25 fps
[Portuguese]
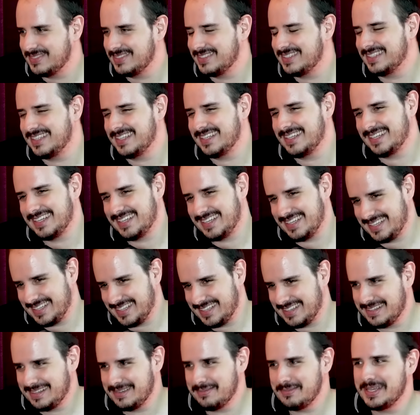
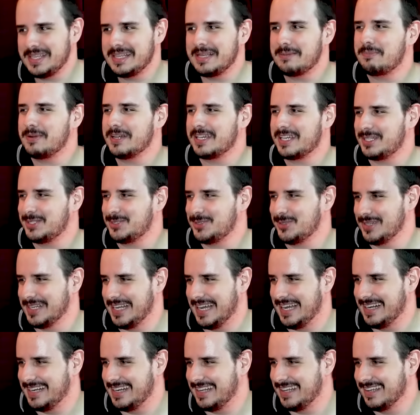É, também dá para
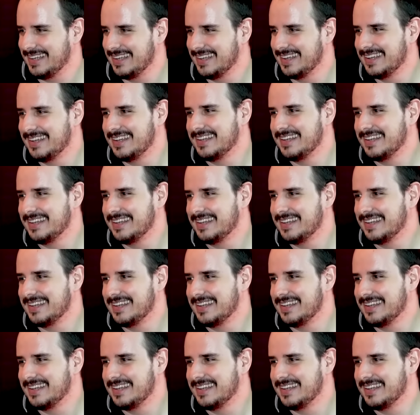questionar, né?